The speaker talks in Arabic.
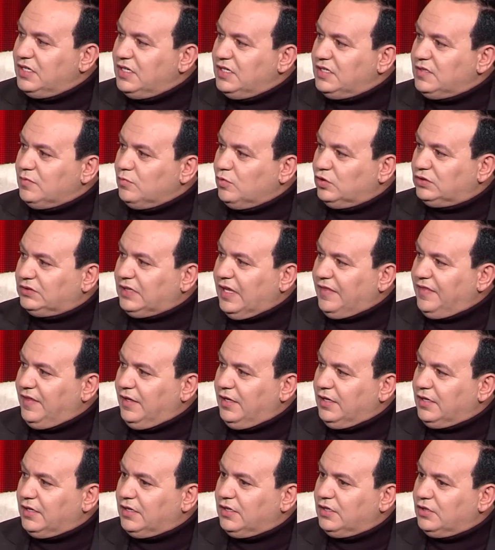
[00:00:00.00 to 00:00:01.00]
اسمه
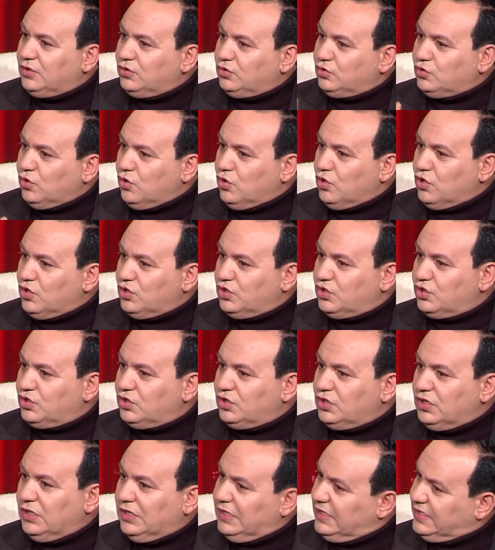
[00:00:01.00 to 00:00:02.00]
تضحك تخرج
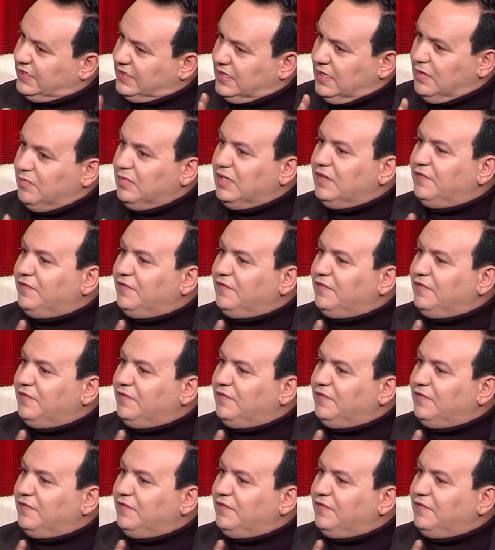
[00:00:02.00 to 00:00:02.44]
لسامي